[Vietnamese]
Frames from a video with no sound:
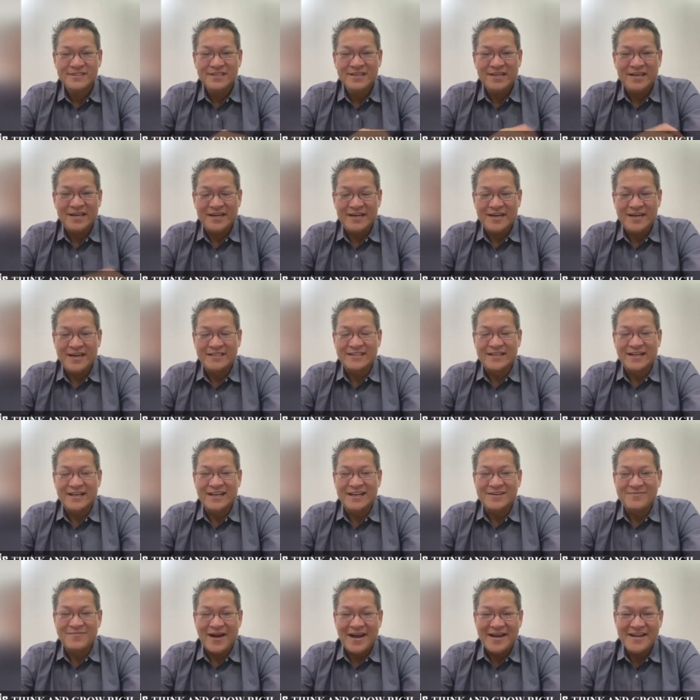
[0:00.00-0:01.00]
Hãy đăng tờ lì
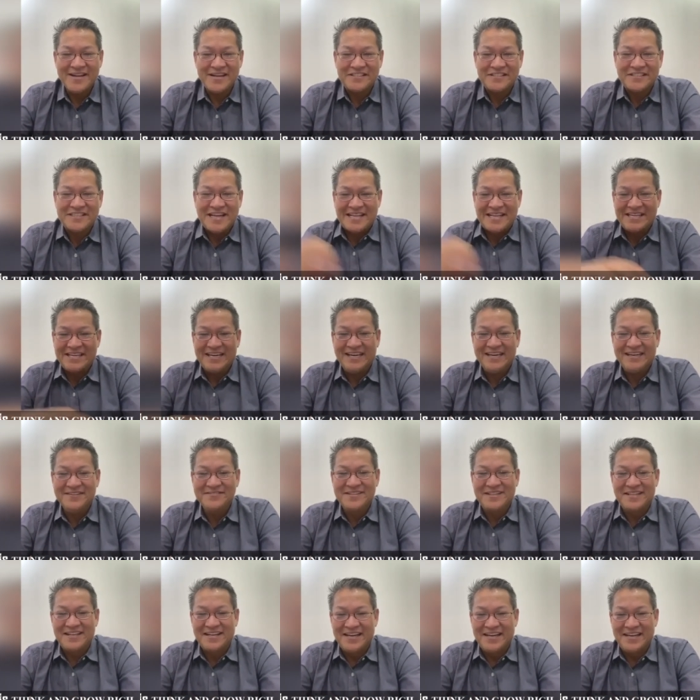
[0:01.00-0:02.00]
là bài nữa là chanh hết ấy
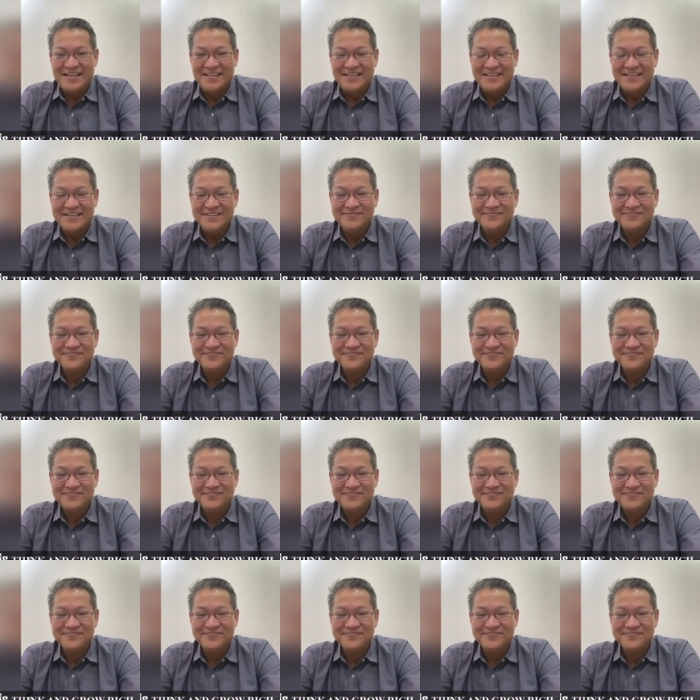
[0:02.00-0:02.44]
tờ lì nhỉ.